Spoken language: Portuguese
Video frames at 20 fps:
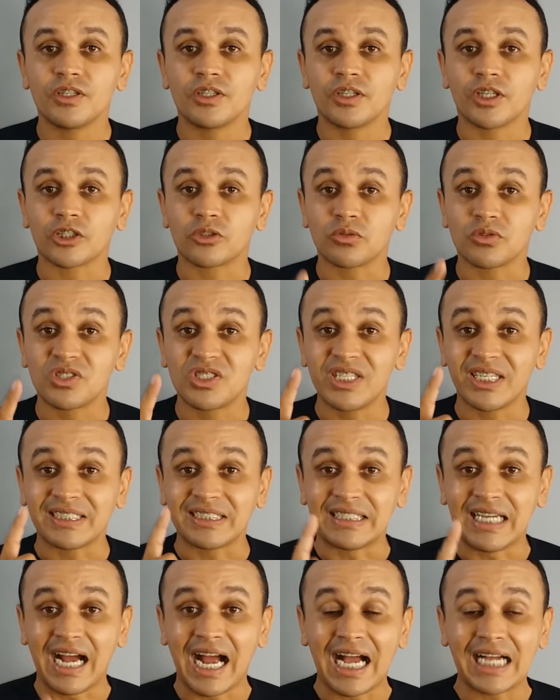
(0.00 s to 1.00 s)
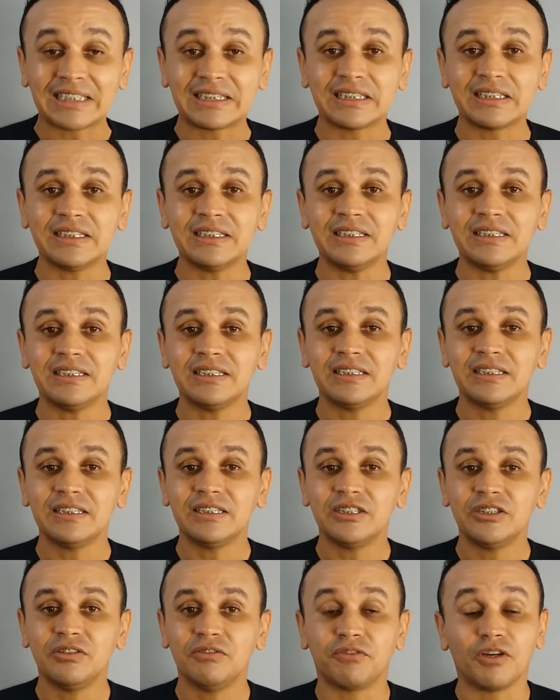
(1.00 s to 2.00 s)
que a sociedade,
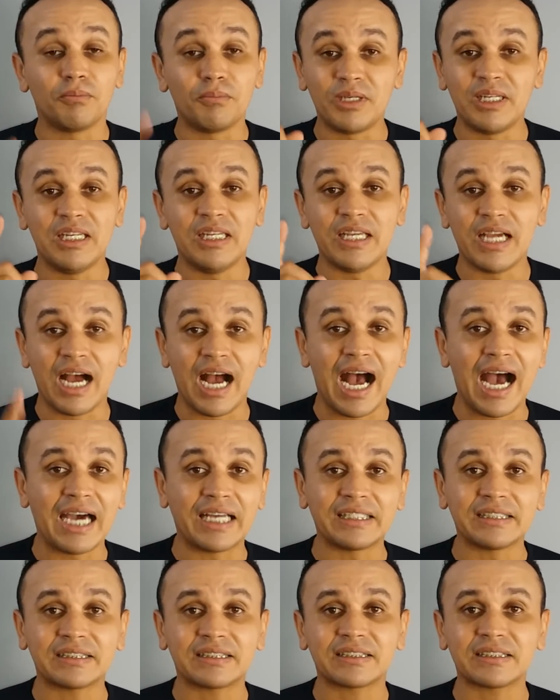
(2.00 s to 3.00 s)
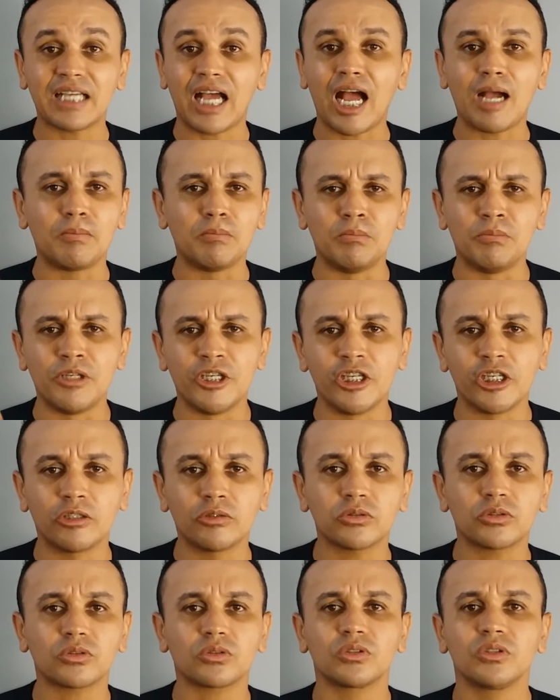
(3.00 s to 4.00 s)
familiares,
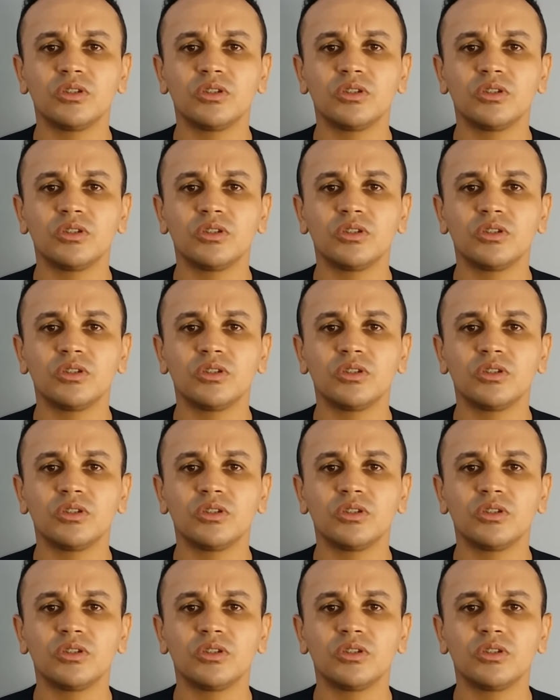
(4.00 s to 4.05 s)
amigos